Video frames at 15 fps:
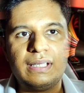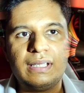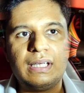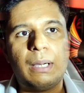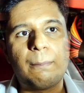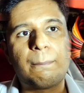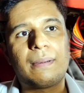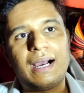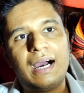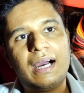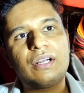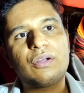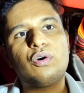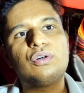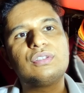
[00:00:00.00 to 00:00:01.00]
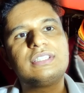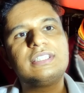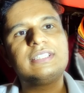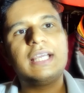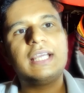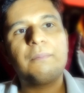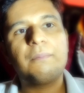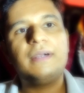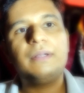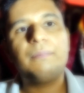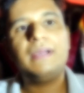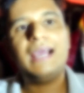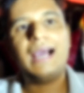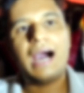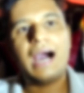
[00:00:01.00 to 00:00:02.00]
अब कार्ड कौन से सेगमेंट
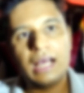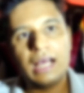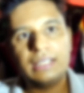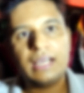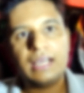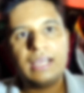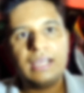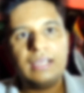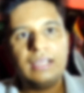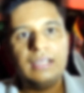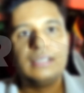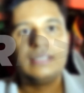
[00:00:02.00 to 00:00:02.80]
में आता है ये